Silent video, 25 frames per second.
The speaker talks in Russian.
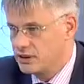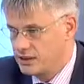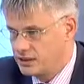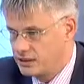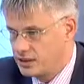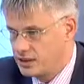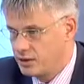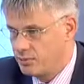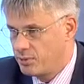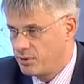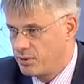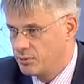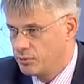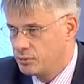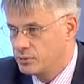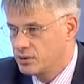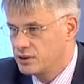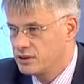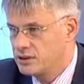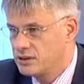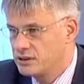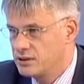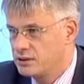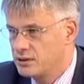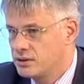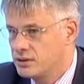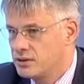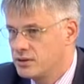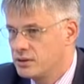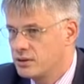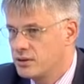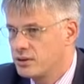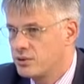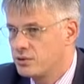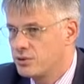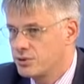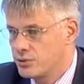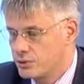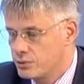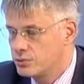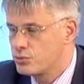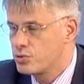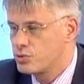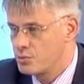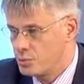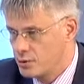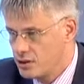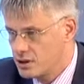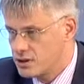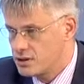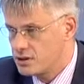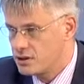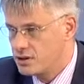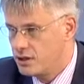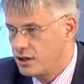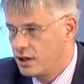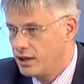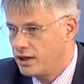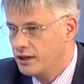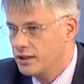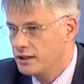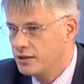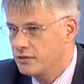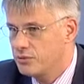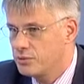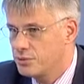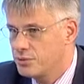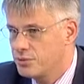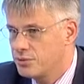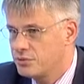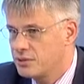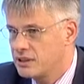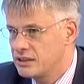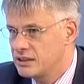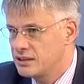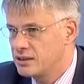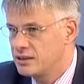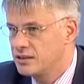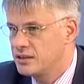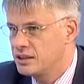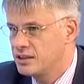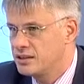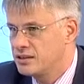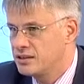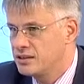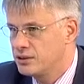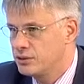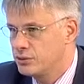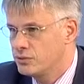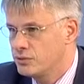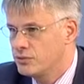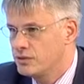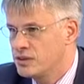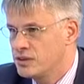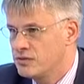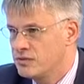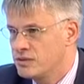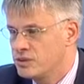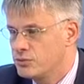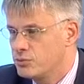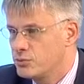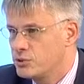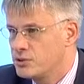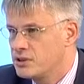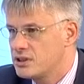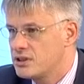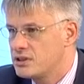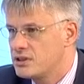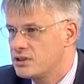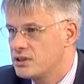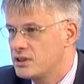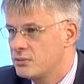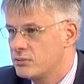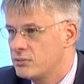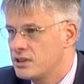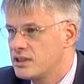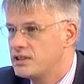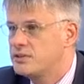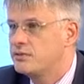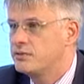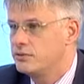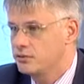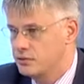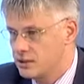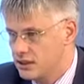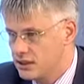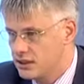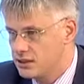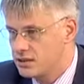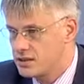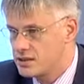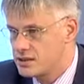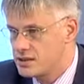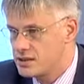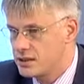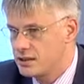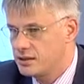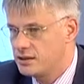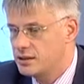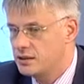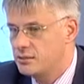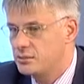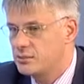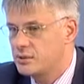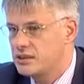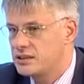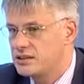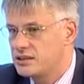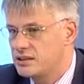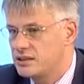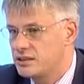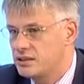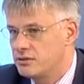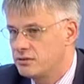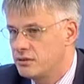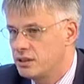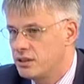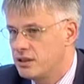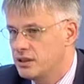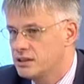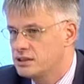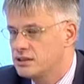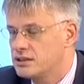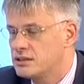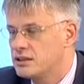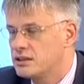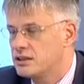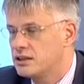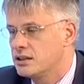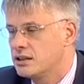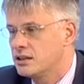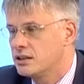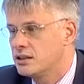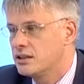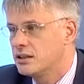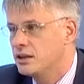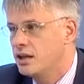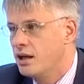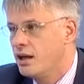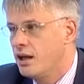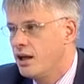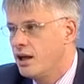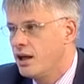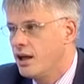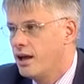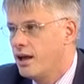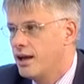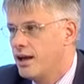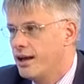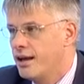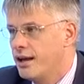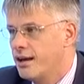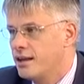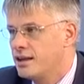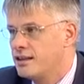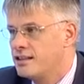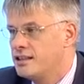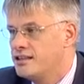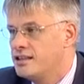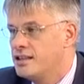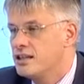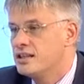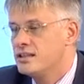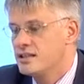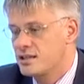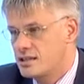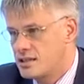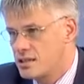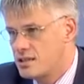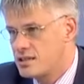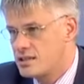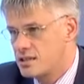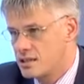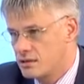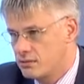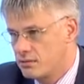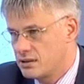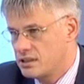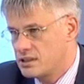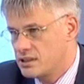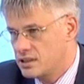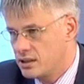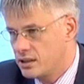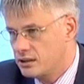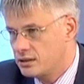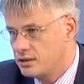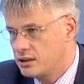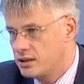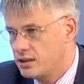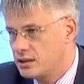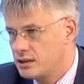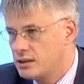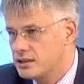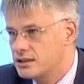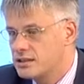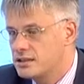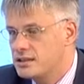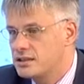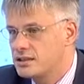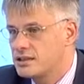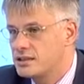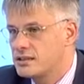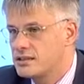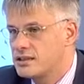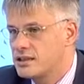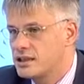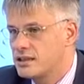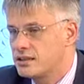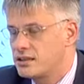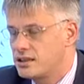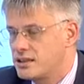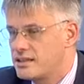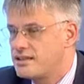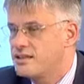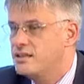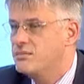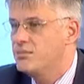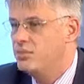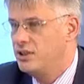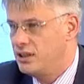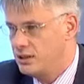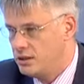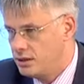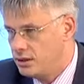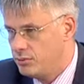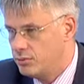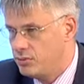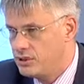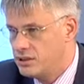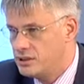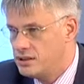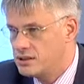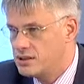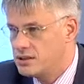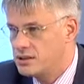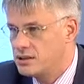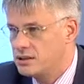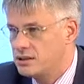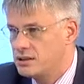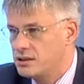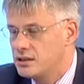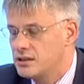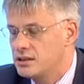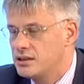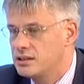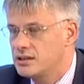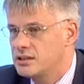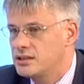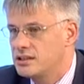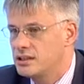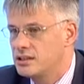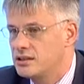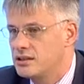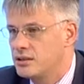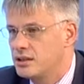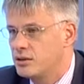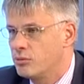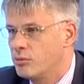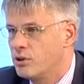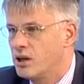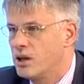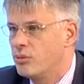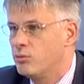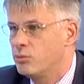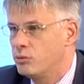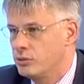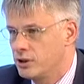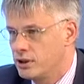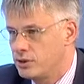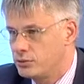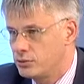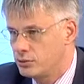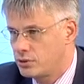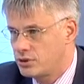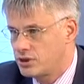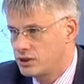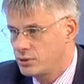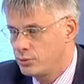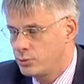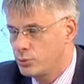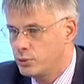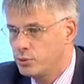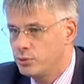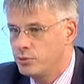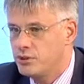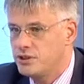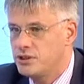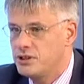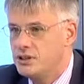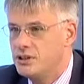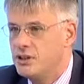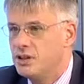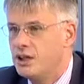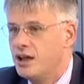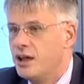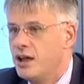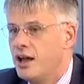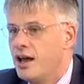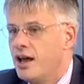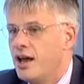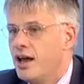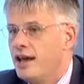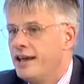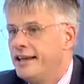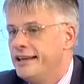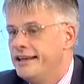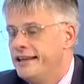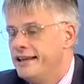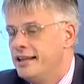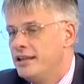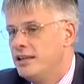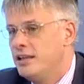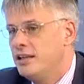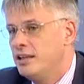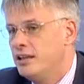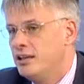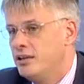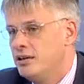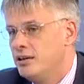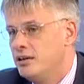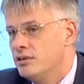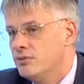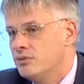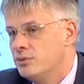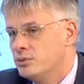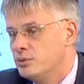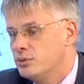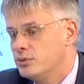этап, работает э, очень успешно, и, в общем-то, это дает возможность нам развивать наш центр. Мы стартовали с э, а, диагностического центра, с центра семейной медицины, с центром амбулаторной помощи. И вот